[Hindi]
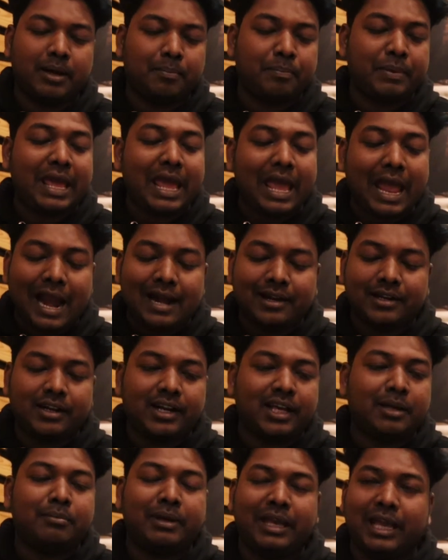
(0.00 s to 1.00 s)
है अब एट अ
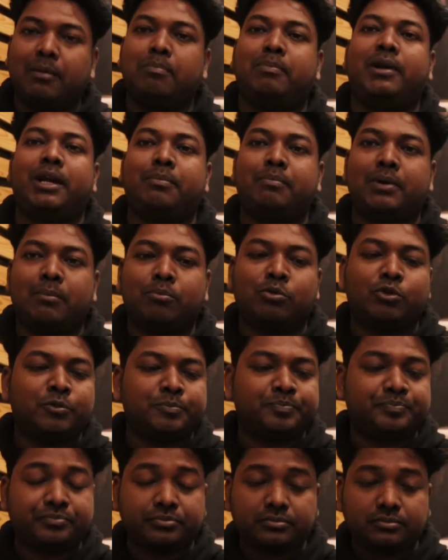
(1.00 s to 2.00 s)
टाइम एक प्लेट में
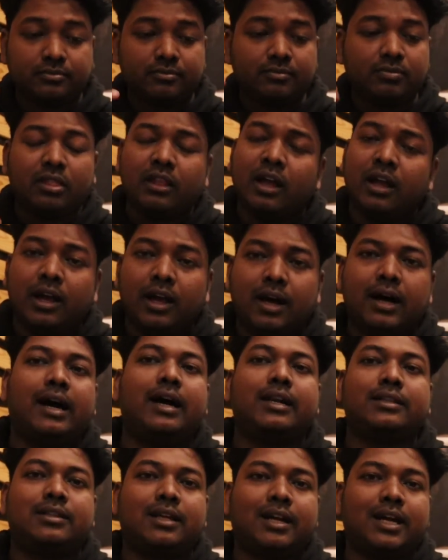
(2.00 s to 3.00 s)
आपको
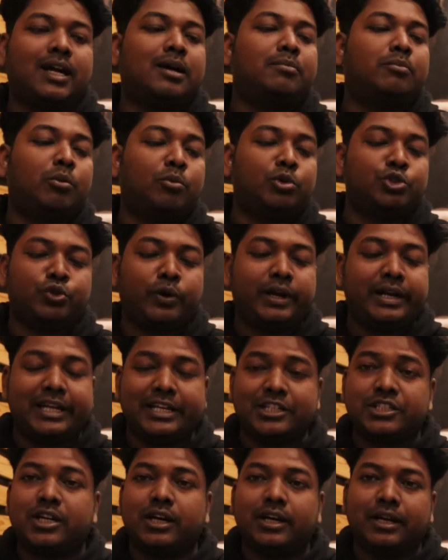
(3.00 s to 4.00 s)
हर तरह का मोमो जो है
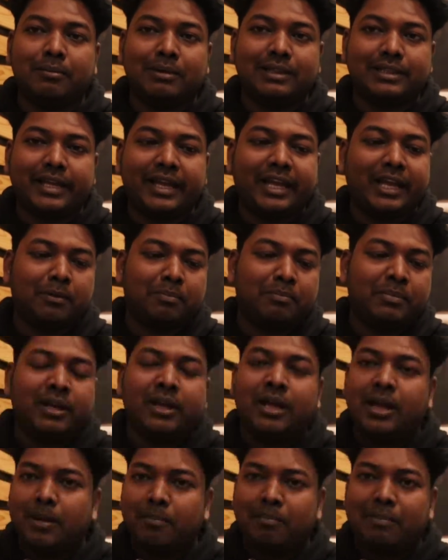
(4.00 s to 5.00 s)
टेस्ट करने मिलता है एक
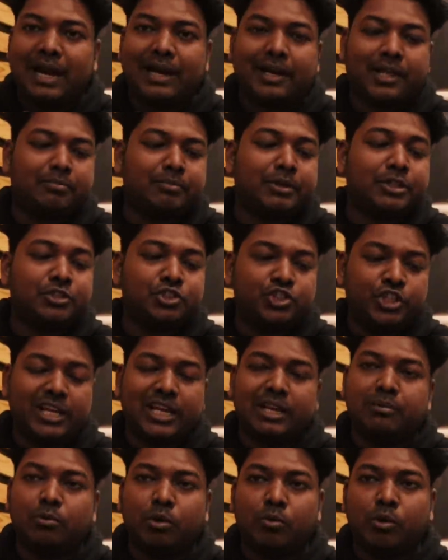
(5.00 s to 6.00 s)
प्लेटर में
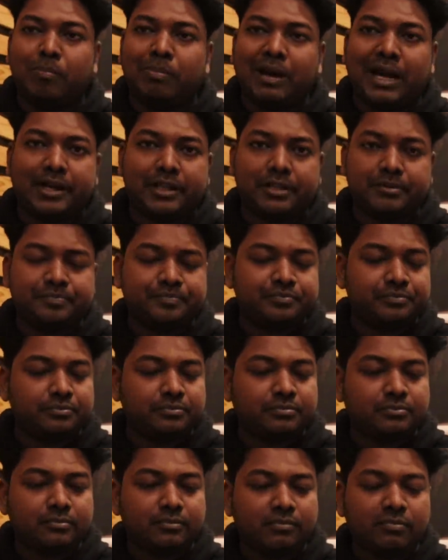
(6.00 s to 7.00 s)
चिकन मोमो प्लेटर
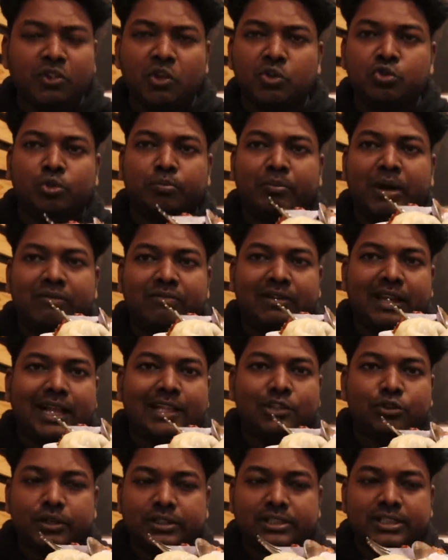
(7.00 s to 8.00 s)
सो मैं
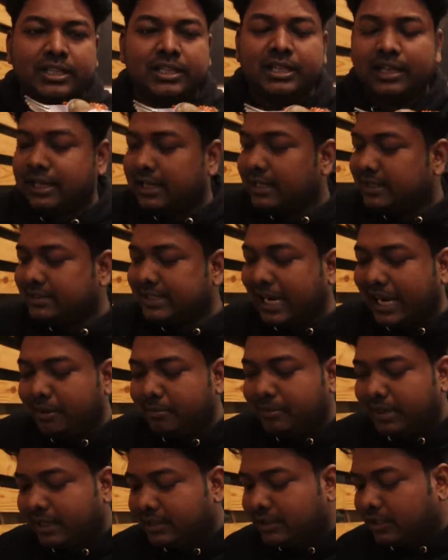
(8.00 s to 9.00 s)
फ़िलहाल जो इसे
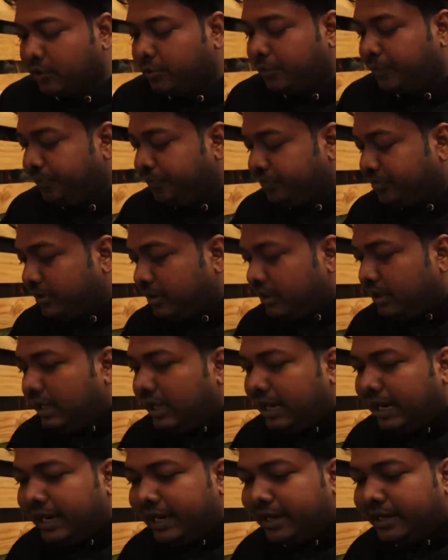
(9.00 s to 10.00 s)
साइड में रखता हूँ
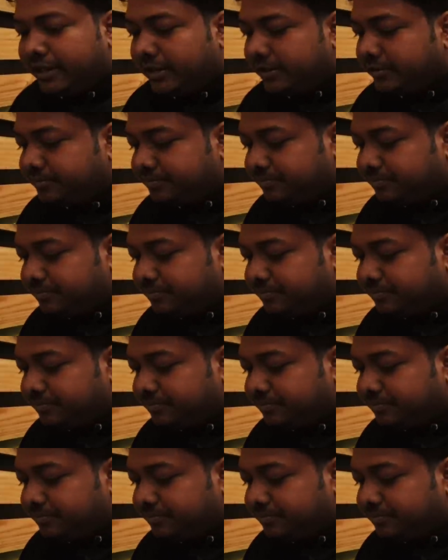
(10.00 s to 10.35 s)
एंड